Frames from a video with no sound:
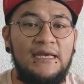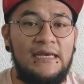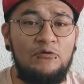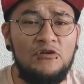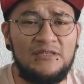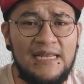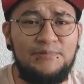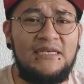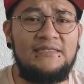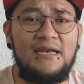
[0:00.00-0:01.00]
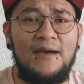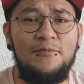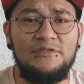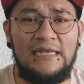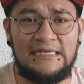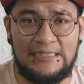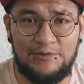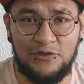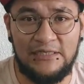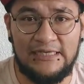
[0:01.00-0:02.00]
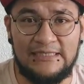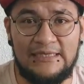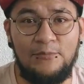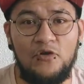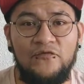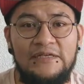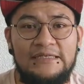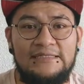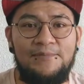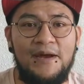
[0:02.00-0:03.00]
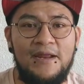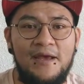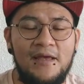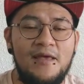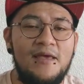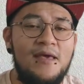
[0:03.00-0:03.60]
que unos clips que sacamos de las transmisiones que hacemos los fines de semana.